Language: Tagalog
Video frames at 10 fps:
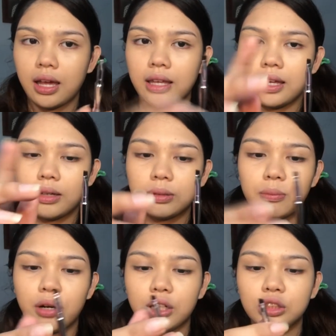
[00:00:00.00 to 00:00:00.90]
kanyang
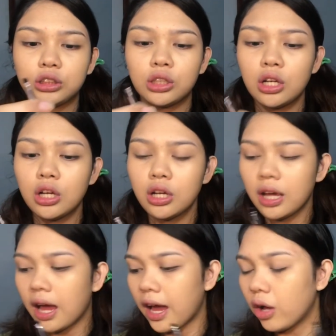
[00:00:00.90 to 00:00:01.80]
brush
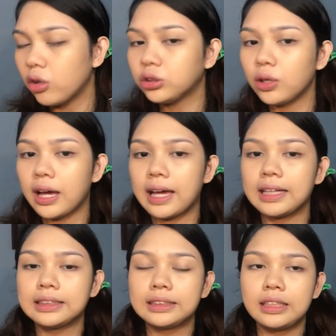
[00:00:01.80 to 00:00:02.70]
It also
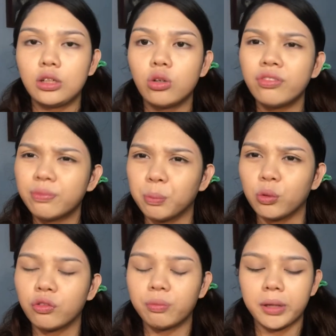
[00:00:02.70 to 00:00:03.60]
has the goof
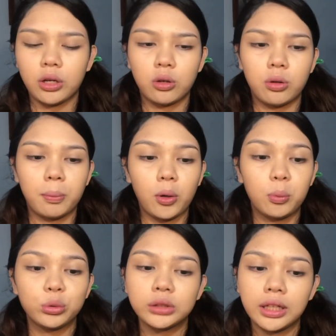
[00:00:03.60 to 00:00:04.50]
proof, pero
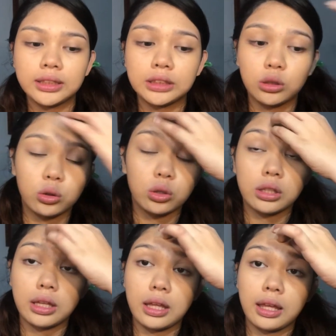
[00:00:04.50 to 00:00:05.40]
paubos na kasi yon
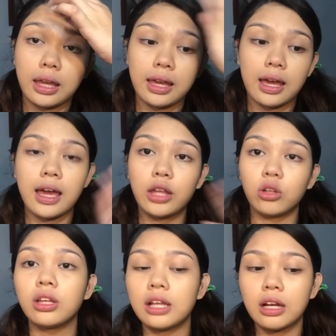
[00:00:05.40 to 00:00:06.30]
Kaya
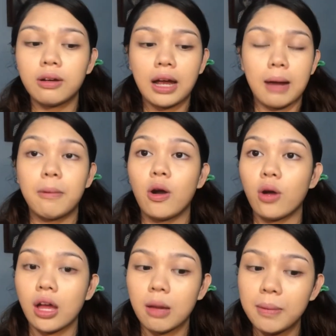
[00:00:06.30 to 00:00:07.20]
ito na lang camera
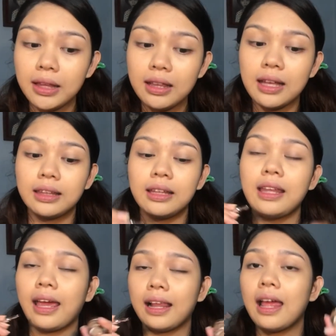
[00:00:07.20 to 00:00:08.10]
ang gagamitin
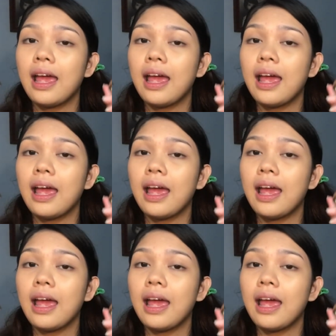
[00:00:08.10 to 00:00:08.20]
natin dahil